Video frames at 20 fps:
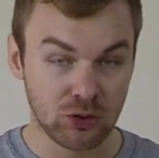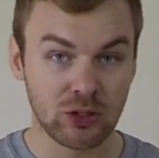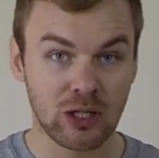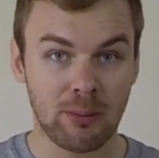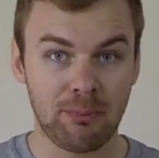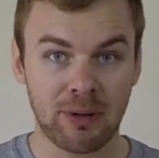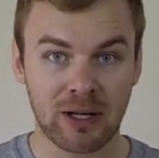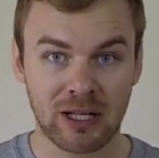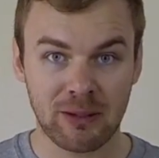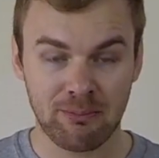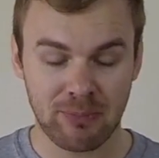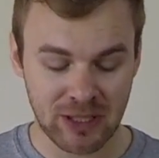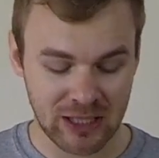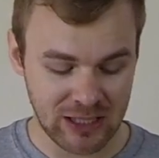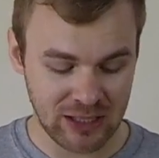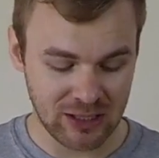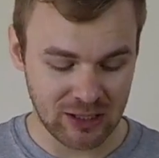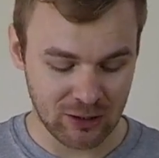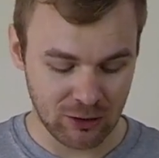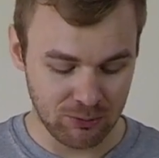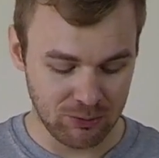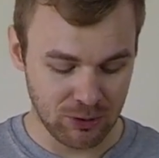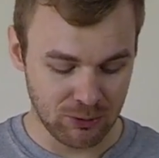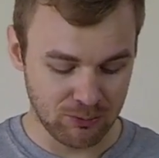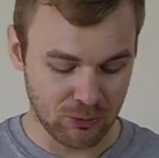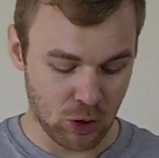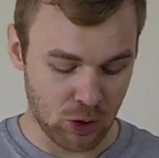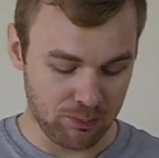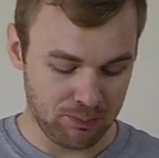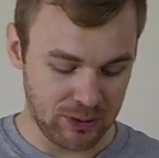Juga pagi-pagi kalau
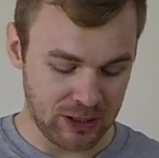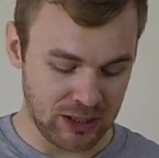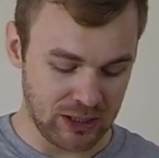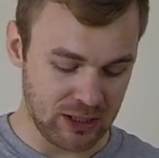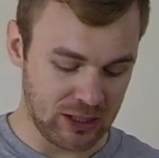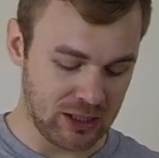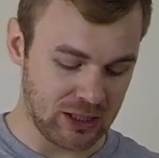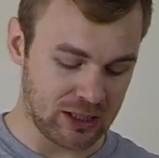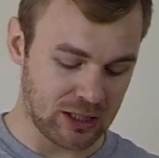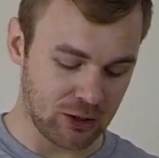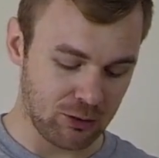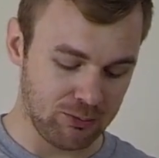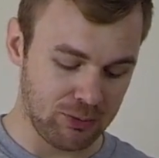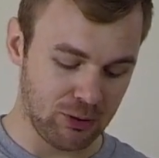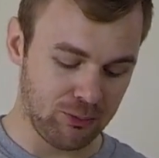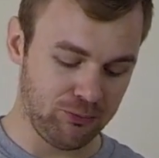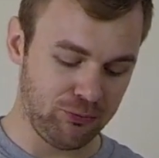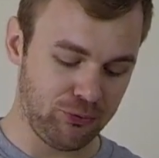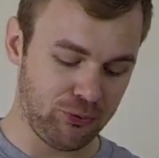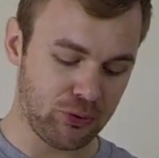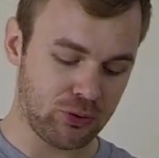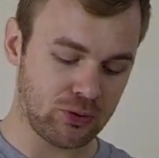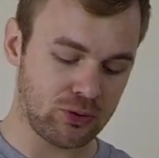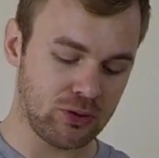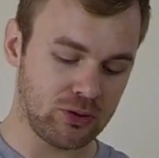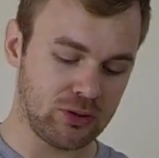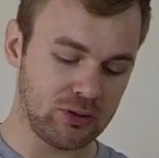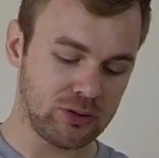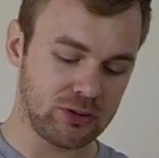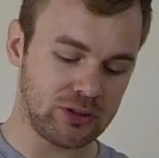belum ngopi Kalau belum
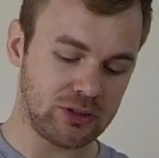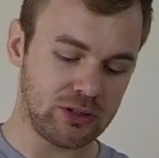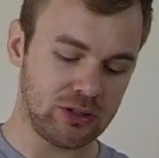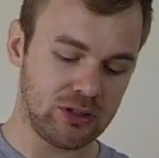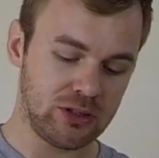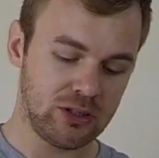fokus